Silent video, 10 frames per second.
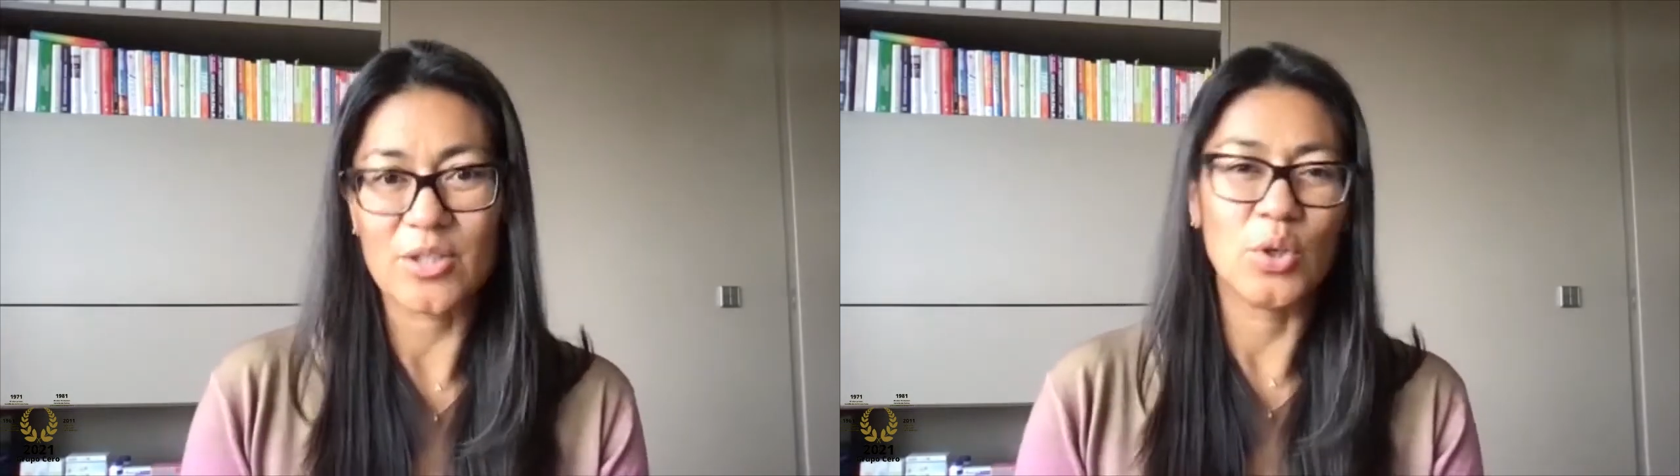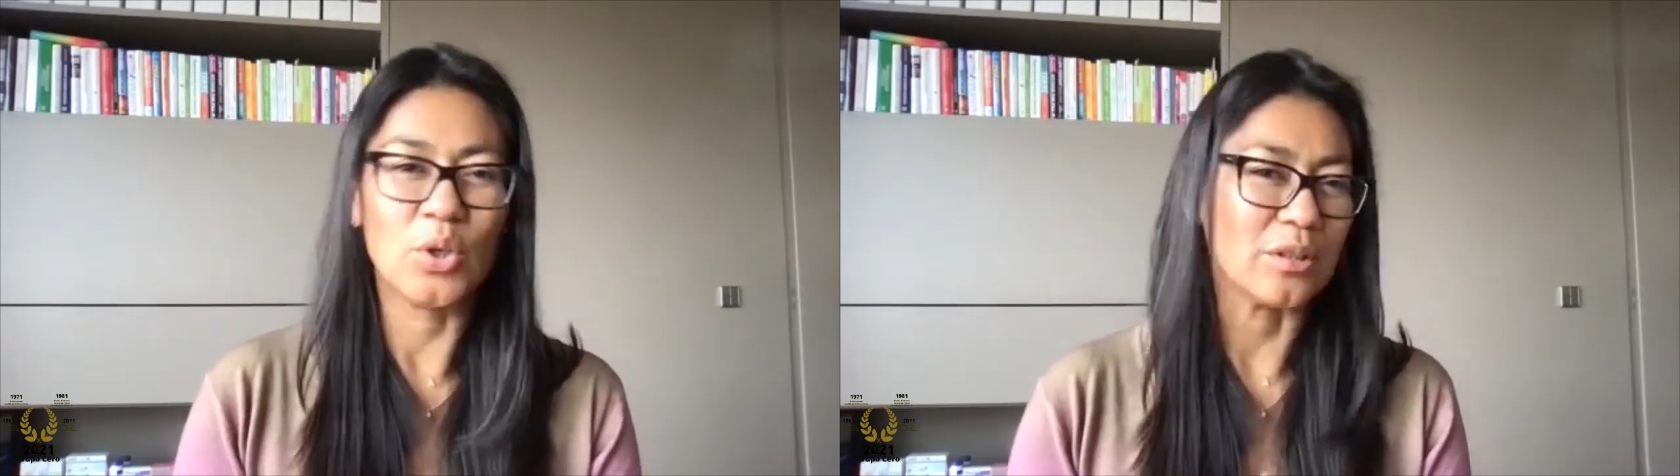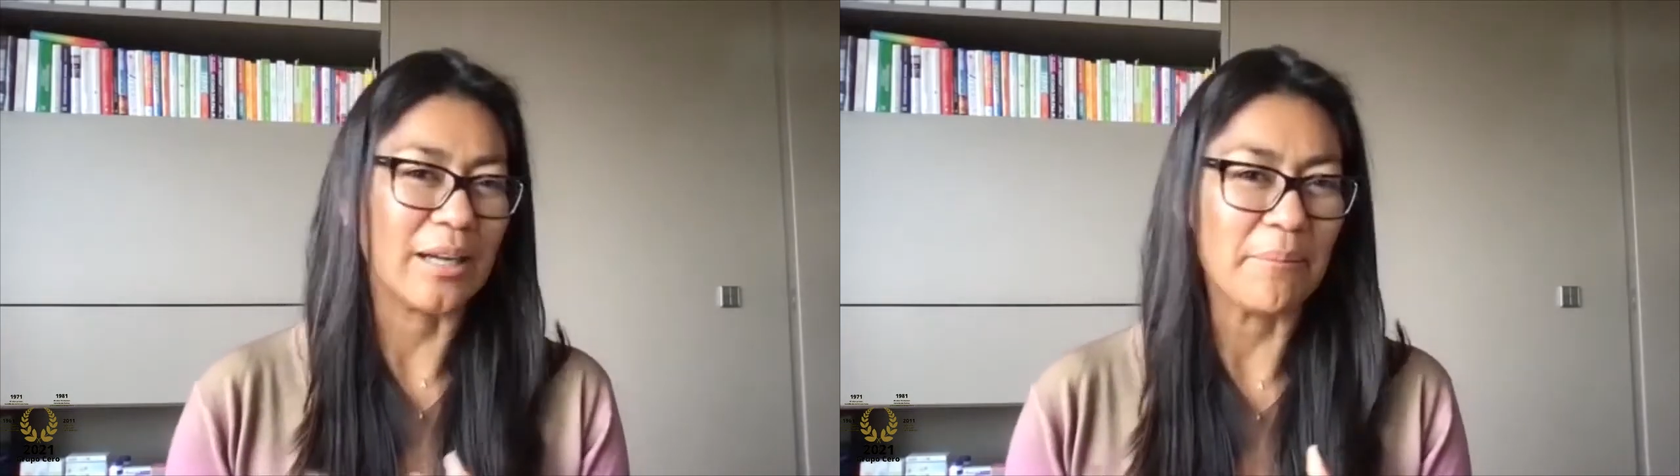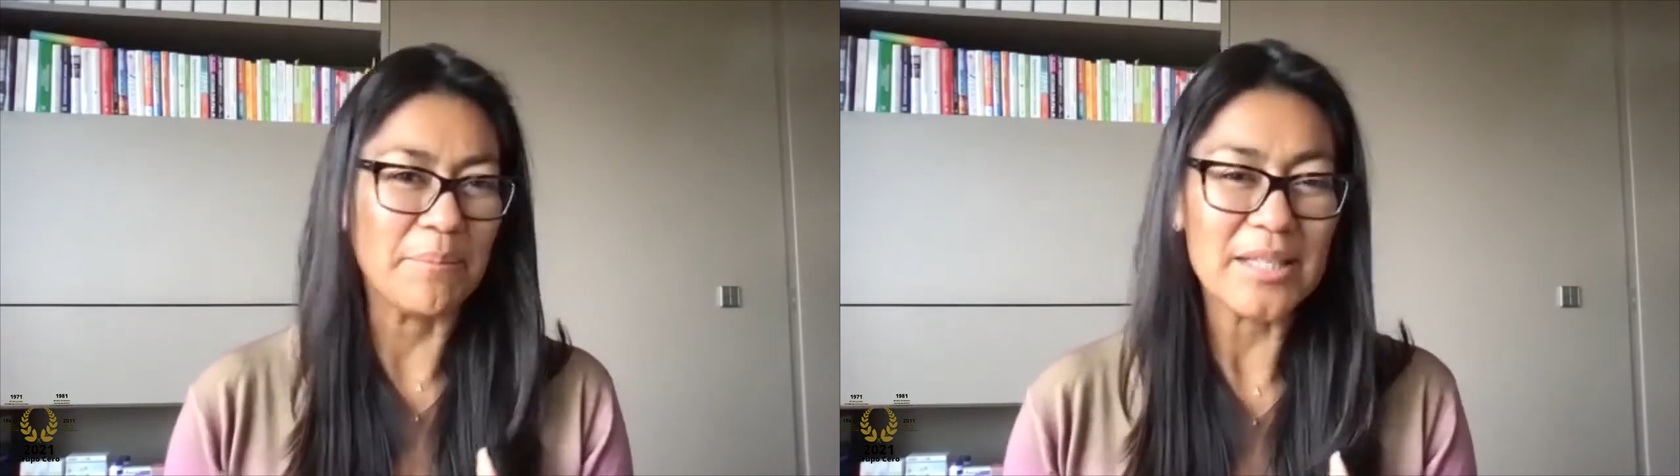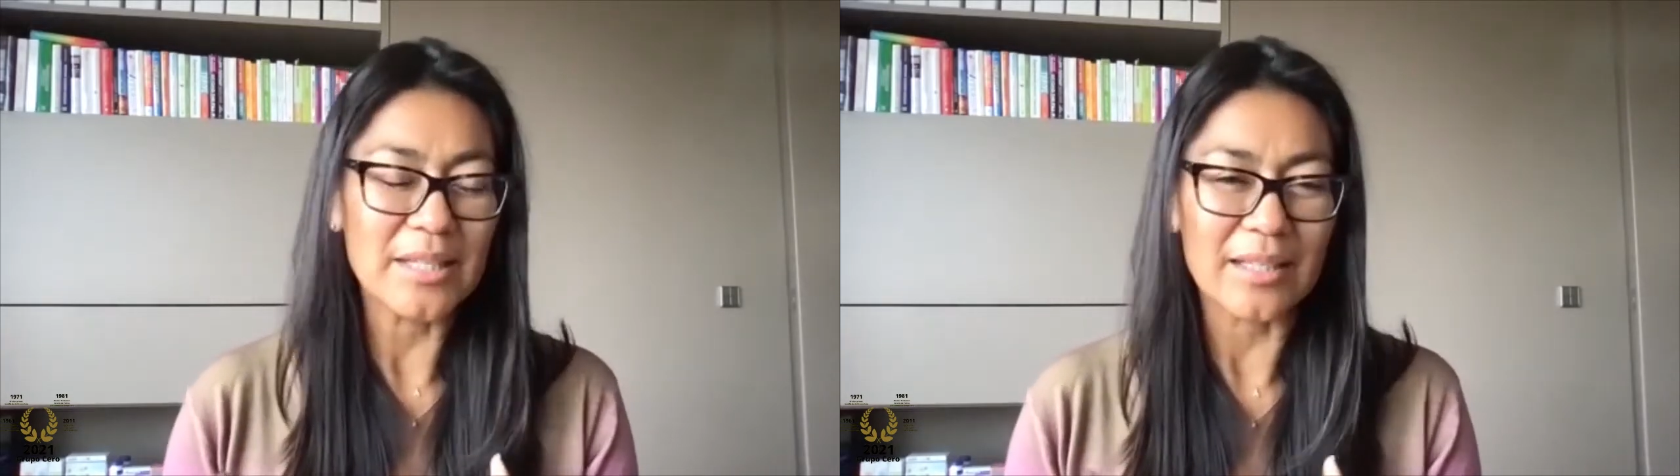con
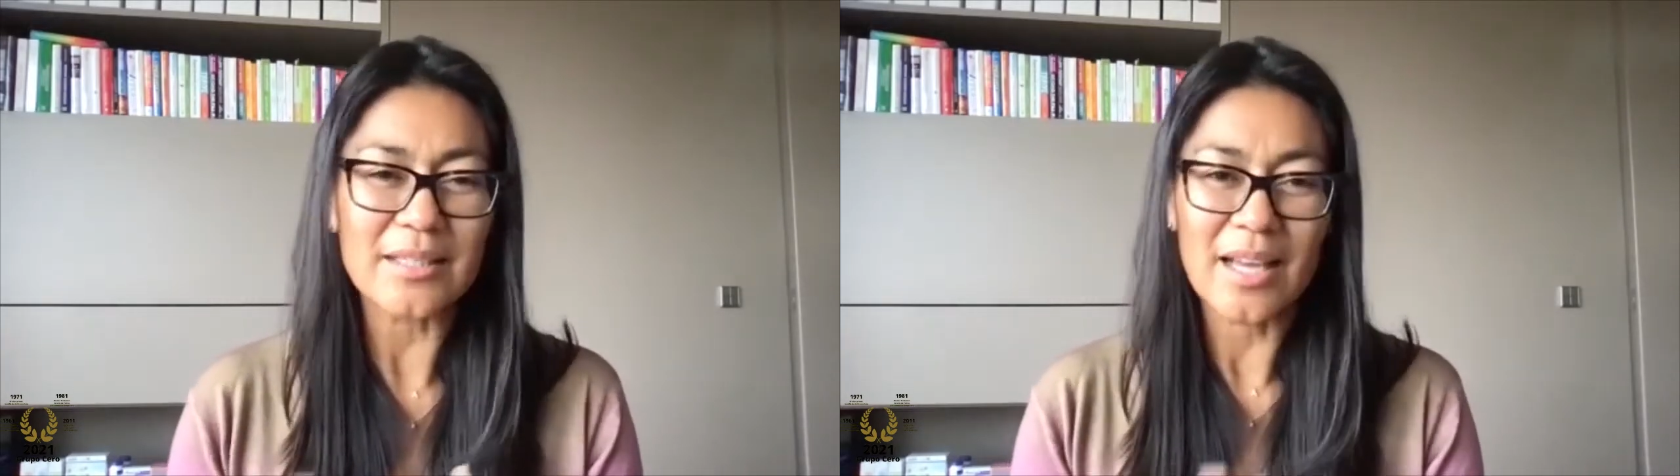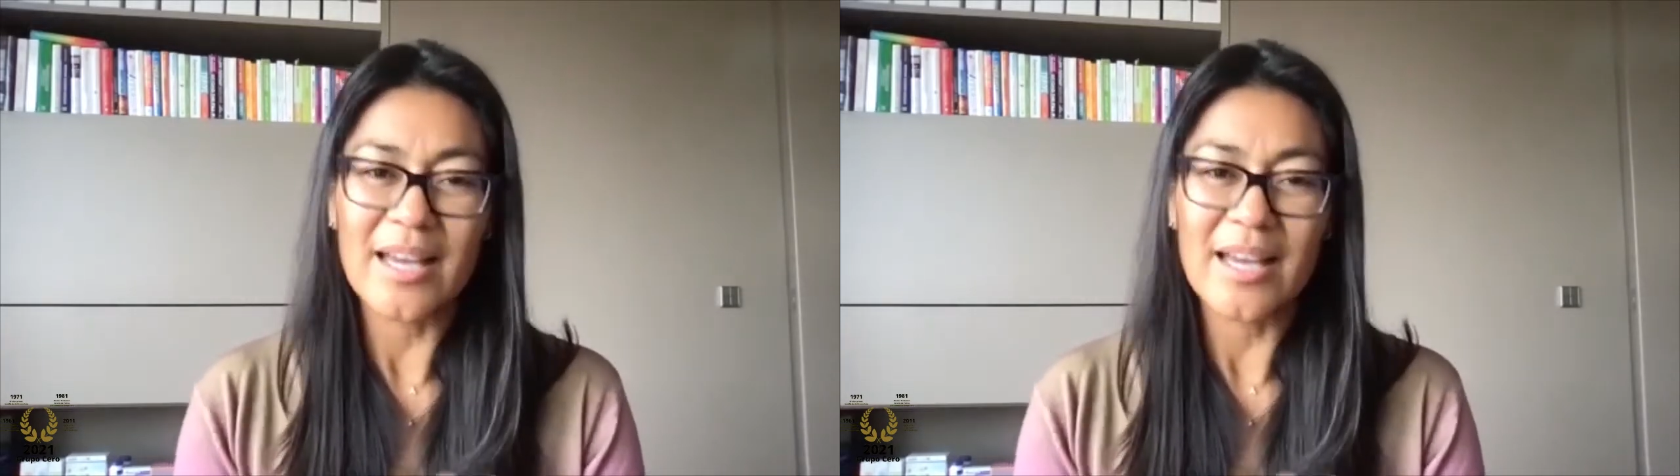gambitas.